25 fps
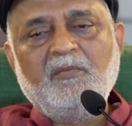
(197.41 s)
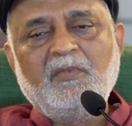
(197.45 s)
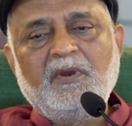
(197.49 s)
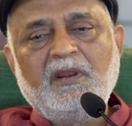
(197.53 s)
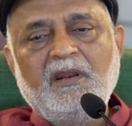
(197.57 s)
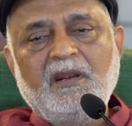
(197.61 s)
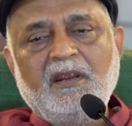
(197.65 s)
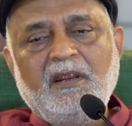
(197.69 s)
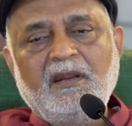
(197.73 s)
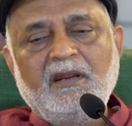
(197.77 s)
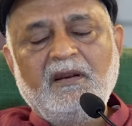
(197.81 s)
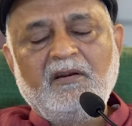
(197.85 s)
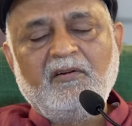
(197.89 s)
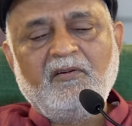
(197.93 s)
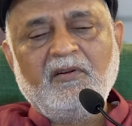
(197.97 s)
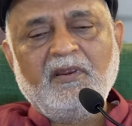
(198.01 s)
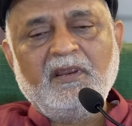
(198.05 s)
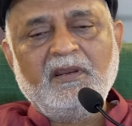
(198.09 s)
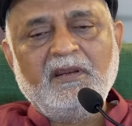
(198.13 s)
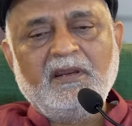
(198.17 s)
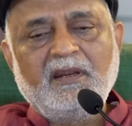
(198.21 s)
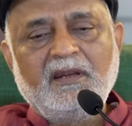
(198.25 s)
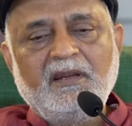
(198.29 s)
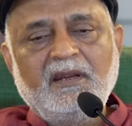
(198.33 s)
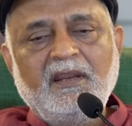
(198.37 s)
వీలైనన్ని
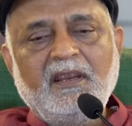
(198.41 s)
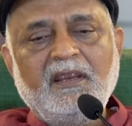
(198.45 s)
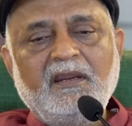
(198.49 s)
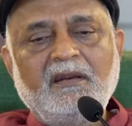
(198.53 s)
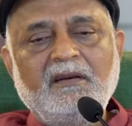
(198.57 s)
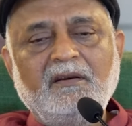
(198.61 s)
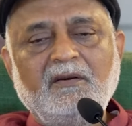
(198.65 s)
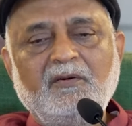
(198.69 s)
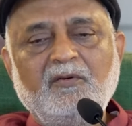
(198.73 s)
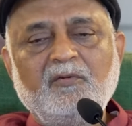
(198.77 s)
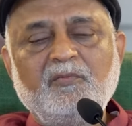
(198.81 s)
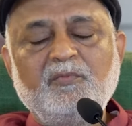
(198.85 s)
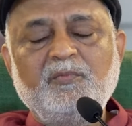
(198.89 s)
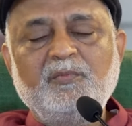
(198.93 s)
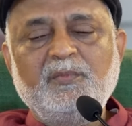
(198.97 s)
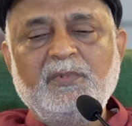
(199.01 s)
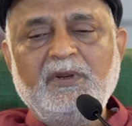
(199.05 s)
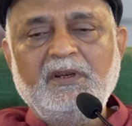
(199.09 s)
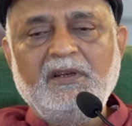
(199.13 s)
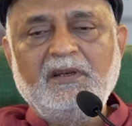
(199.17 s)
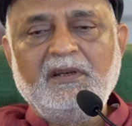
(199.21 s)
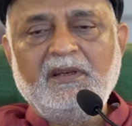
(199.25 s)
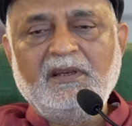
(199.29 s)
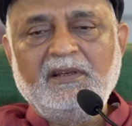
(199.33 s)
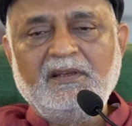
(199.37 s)
చోట్ల
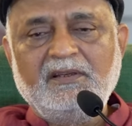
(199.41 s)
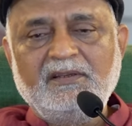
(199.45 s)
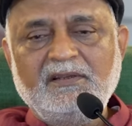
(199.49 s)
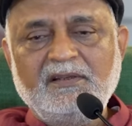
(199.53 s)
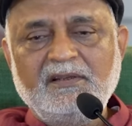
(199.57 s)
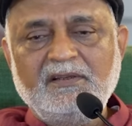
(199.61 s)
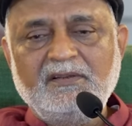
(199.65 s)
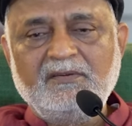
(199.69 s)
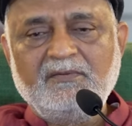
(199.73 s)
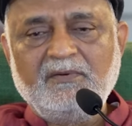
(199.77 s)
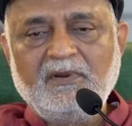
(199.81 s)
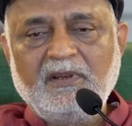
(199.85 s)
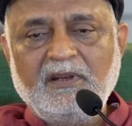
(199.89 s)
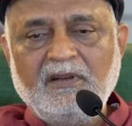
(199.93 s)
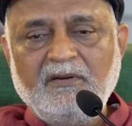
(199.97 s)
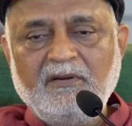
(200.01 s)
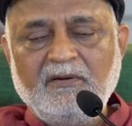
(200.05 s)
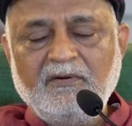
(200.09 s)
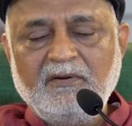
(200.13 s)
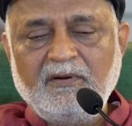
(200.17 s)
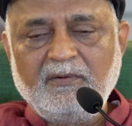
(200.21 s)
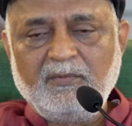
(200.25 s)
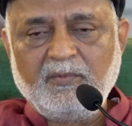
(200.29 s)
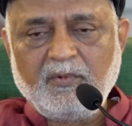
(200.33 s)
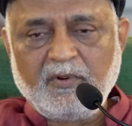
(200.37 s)
సామూహిక ధ్యానాలలో
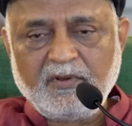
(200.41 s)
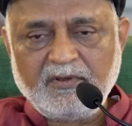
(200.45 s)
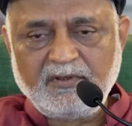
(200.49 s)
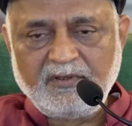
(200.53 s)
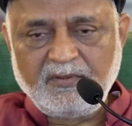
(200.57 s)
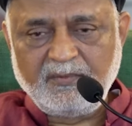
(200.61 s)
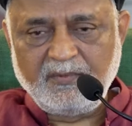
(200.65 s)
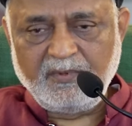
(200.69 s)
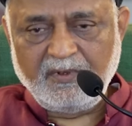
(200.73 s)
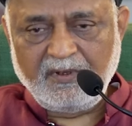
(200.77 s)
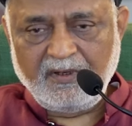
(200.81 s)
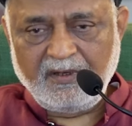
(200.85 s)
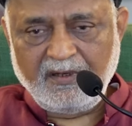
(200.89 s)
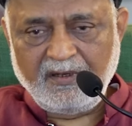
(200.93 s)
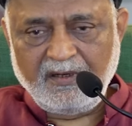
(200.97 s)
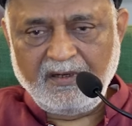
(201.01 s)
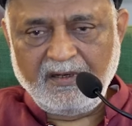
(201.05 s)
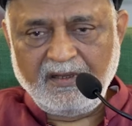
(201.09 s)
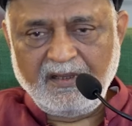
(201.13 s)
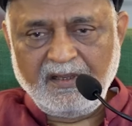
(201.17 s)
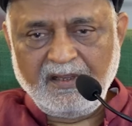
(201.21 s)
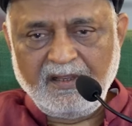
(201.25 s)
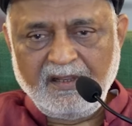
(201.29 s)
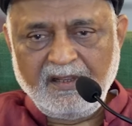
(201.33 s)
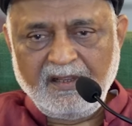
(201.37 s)
పాల్గొనమని కూడా
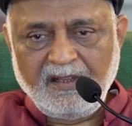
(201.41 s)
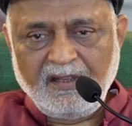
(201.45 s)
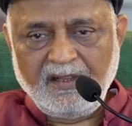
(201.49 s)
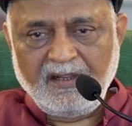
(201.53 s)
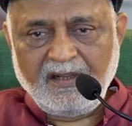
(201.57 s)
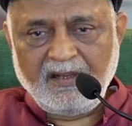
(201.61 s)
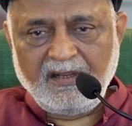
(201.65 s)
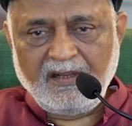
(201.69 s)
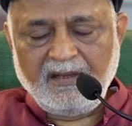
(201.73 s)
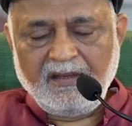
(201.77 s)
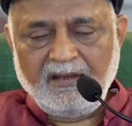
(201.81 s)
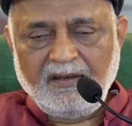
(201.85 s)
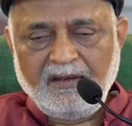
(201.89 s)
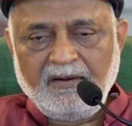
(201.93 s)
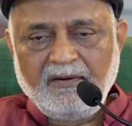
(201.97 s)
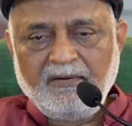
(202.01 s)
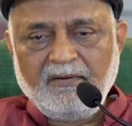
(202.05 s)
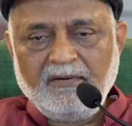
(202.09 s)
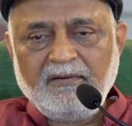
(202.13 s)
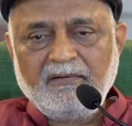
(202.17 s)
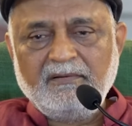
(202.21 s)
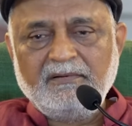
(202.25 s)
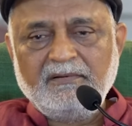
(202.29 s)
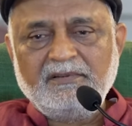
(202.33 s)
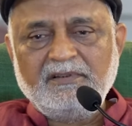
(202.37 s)
నేను
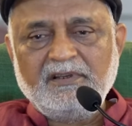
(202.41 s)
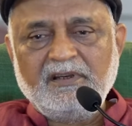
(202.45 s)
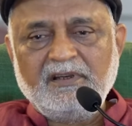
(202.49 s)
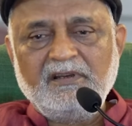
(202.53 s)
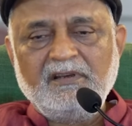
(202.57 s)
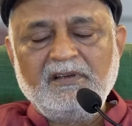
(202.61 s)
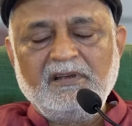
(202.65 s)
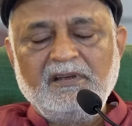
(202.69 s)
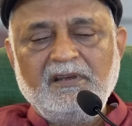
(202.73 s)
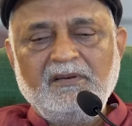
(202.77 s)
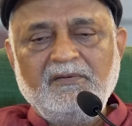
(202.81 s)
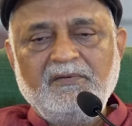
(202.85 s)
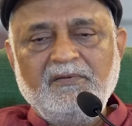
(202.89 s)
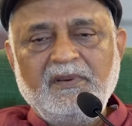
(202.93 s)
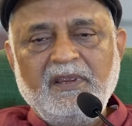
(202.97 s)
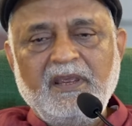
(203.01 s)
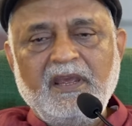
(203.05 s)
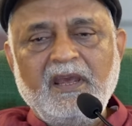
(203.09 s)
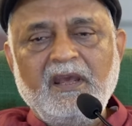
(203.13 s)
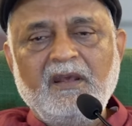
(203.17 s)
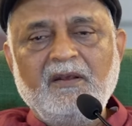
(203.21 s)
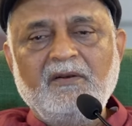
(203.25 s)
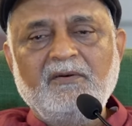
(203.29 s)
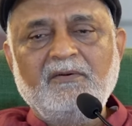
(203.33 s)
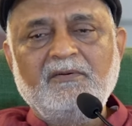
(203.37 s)
సిఫారసు చేస్తున్నాను
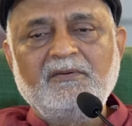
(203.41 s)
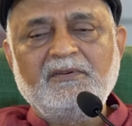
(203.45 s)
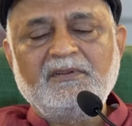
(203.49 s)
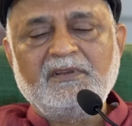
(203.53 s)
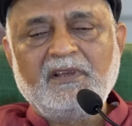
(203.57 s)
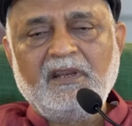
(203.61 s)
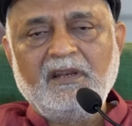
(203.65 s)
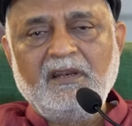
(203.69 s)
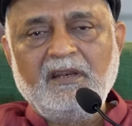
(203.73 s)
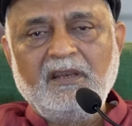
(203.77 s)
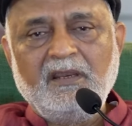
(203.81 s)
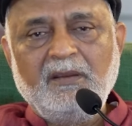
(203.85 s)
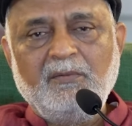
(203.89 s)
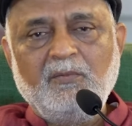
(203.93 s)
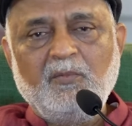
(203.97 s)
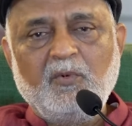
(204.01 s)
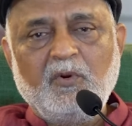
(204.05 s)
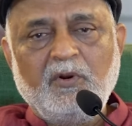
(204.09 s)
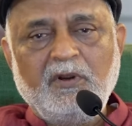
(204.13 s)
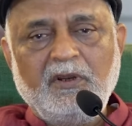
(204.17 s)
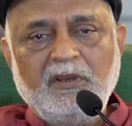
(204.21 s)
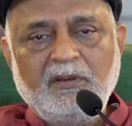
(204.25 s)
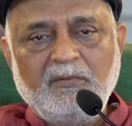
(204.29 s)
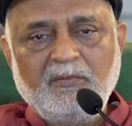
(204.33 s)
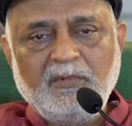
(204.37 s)
ఎక్కడైతే
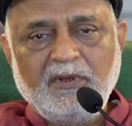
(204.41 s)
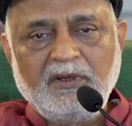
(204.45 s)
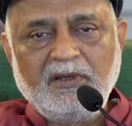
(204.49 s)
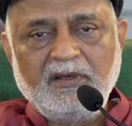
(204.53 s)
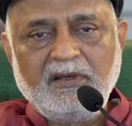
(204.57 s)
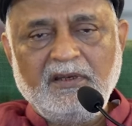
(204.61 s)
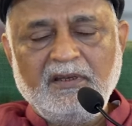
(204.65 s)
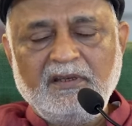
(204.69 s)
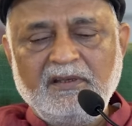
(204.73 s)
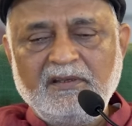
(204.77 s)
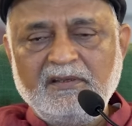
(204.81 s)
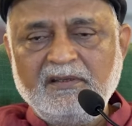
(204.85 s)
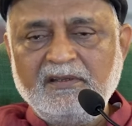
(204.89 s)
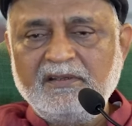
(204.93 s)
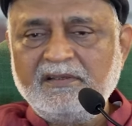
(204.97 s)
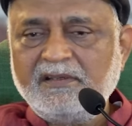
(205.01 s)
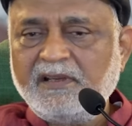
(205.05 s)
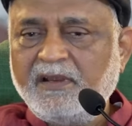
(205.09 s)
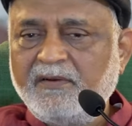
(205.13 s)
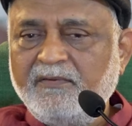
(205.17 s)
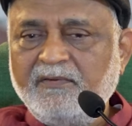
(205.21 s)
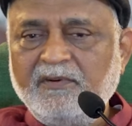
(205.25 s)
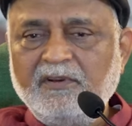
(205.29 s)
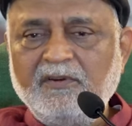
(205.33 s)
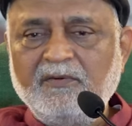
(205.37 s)
సామూహిక
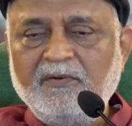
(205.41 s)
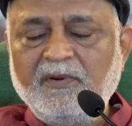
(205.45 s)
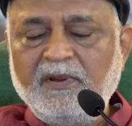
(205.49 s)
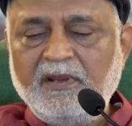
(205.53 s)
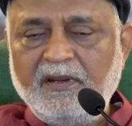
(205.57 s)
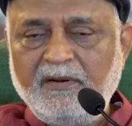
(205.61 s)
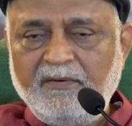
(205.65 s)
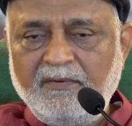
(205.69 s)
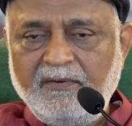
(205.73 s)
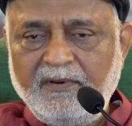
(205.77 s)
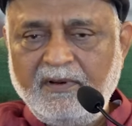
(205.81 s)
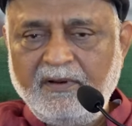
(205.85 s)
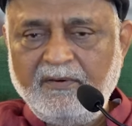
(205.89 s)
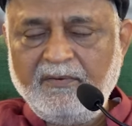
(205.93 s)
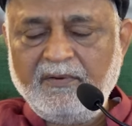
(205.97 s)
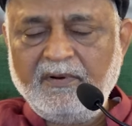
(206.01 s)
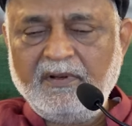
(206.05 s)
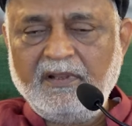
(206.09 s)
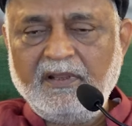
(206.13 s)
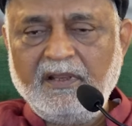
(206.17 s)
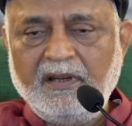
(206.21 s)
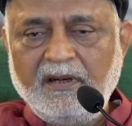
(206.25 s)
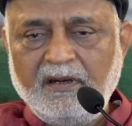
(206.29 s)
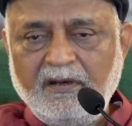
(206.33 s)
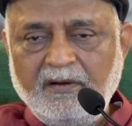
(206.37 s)
సత్సంగాలు జరుగుతాయో
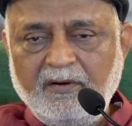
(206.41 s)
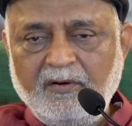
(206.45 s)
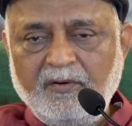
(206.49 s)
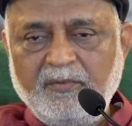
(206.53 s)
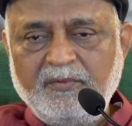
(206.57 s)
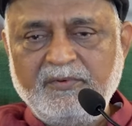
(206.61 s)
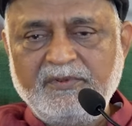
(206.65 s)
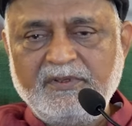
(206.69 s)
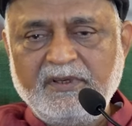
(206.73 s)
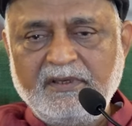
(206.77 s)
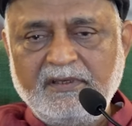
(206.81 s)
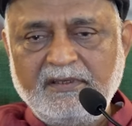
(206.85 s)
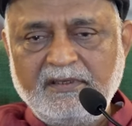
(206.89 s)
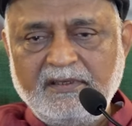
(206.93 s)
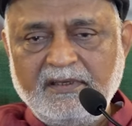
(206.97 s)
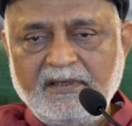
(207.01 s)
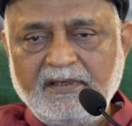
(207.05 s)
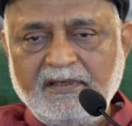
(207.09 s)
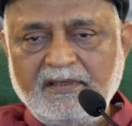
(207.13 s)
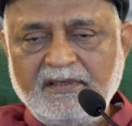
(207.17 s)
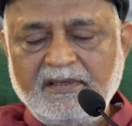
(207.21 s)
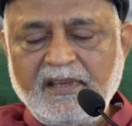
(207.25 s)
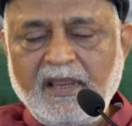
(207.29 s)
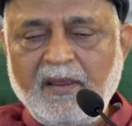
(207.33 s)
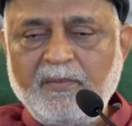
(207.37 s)

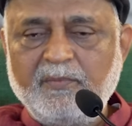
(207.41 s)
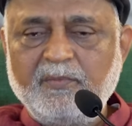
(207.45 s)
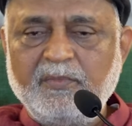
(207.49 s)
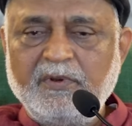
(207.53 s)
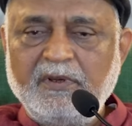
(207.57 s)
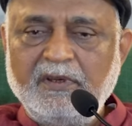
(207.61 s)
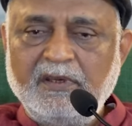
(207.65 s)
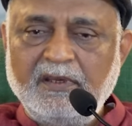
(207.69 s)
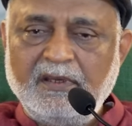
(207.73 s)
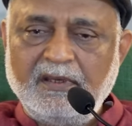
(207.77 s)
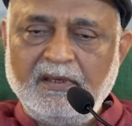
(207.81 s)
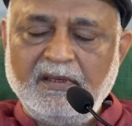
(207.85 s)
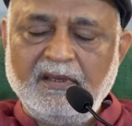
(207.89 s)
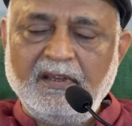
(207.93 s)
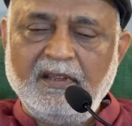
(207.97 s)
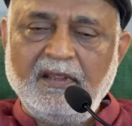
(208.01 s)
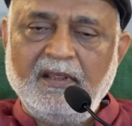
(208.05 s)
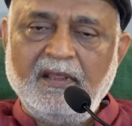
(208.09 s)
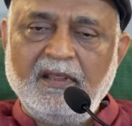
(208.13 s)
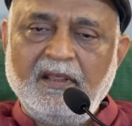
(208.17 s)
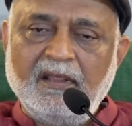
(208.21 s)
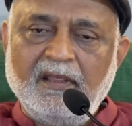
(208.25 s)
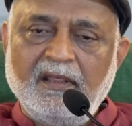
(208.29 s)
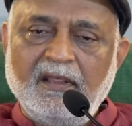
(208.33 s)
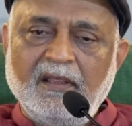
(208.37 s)
సాధారణంగా ఆదివారం
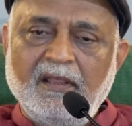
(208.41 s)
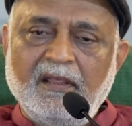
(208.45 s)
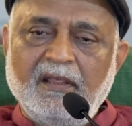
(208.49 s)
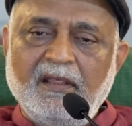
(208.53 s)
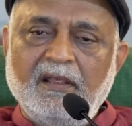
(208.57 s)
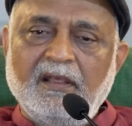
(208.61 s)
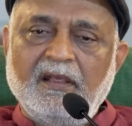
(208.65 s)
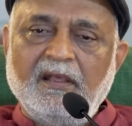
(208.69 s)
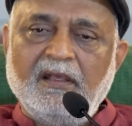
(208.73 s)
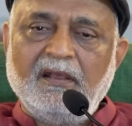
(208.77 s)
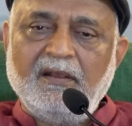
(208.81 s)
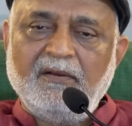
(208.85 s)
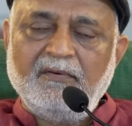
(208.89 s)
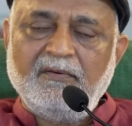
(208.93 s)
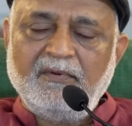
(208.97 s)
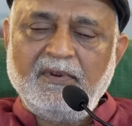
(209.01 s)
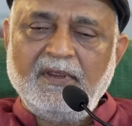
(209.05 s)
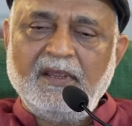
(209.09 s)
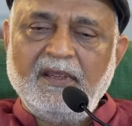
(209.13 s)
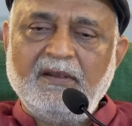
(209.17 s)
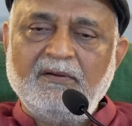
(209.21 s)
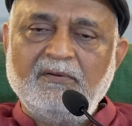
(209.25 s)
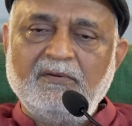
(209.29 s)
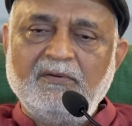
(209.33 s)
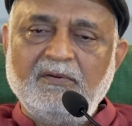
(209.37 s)
ఉదయం సత్సంగాలు
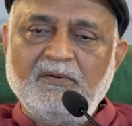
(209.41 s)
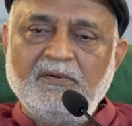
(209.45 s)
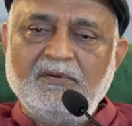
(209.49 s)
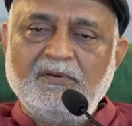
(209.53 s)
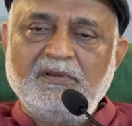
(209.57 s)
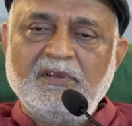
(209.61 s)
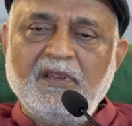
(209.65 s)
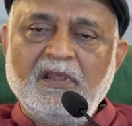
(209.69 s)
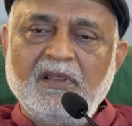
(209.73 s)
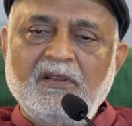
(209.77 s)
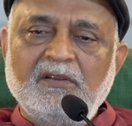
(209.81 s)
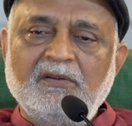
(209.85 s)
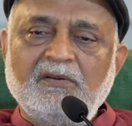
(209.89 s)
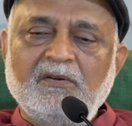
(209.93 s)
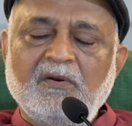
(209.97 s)
జరుగుతూ ఉంటాయి